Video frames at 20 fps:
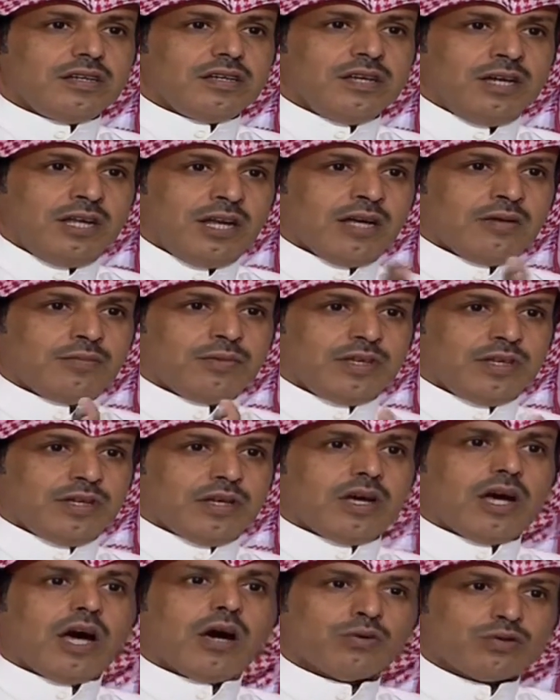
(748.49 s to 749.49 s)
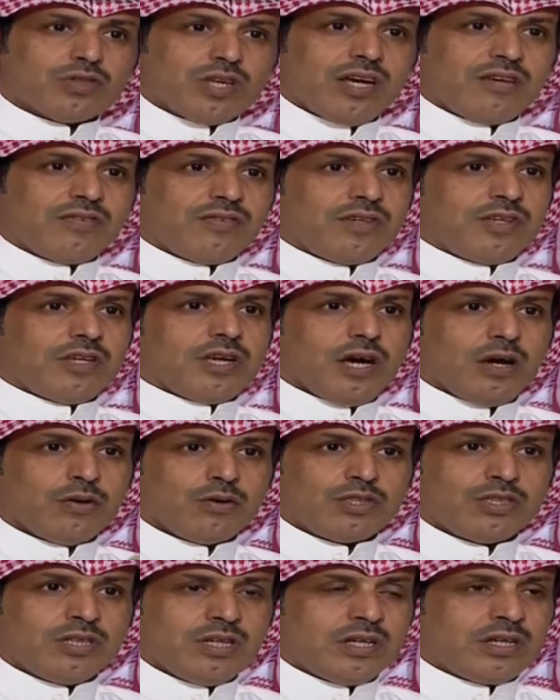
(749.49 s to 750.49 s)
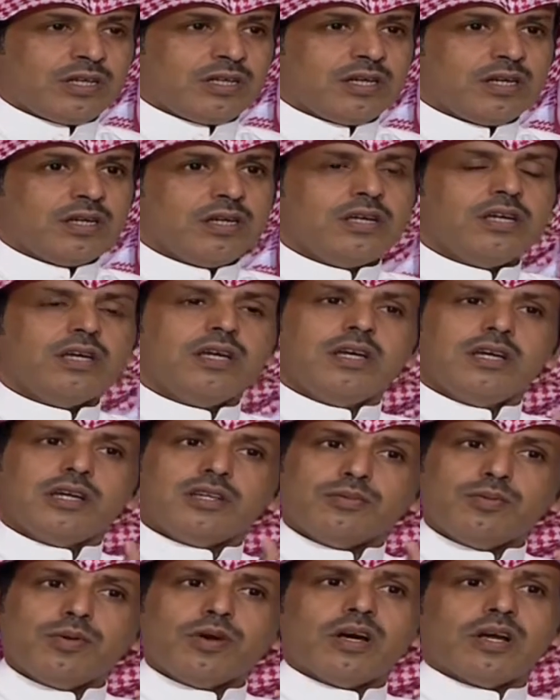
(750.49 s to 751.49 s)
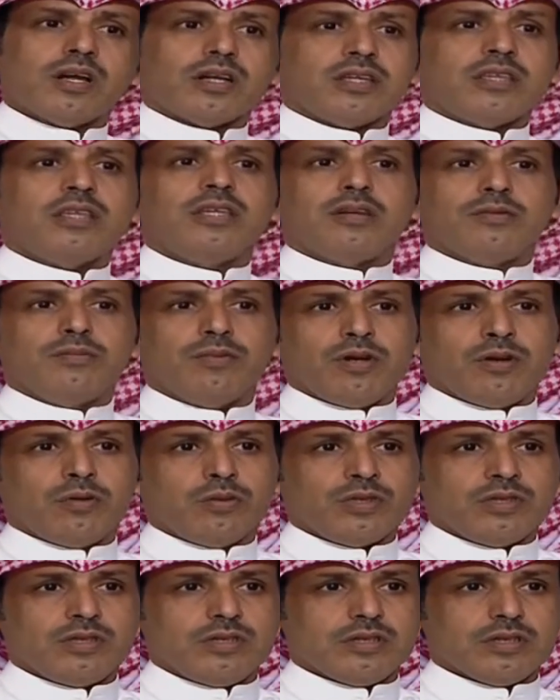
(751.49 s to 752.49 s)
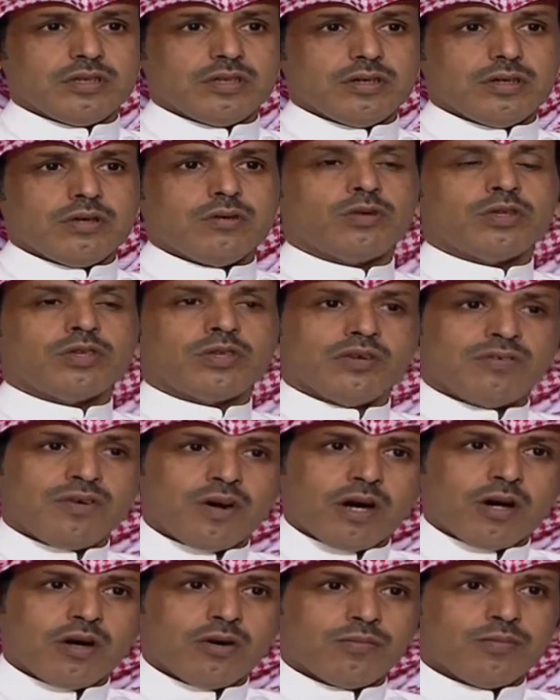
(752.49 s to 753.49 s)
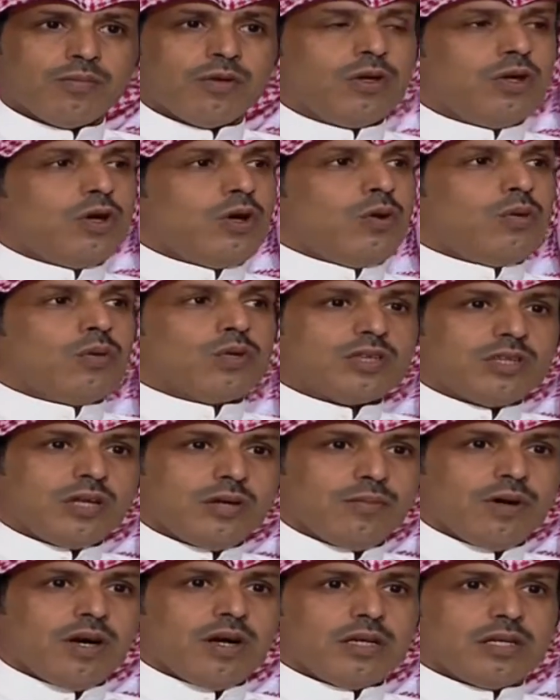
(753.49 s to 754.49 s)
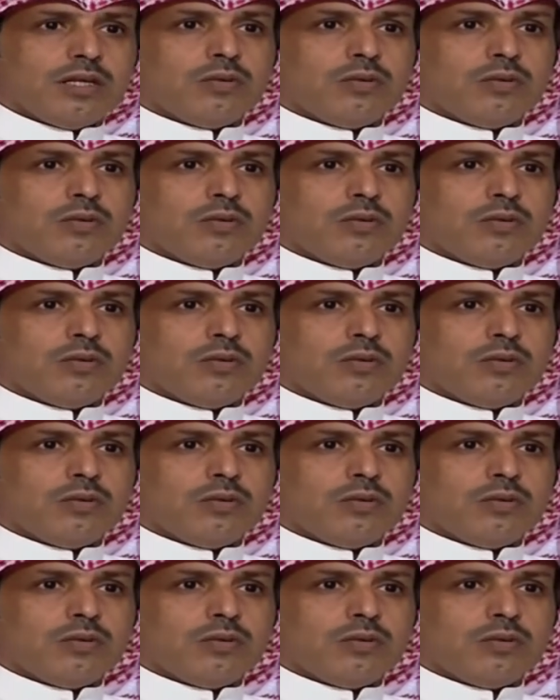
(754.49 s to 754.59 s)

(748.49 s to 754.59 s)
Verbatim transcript: اعلاميه او صحفيه او شعريه يسبقها الكثير من الود والتفاهم والتماهي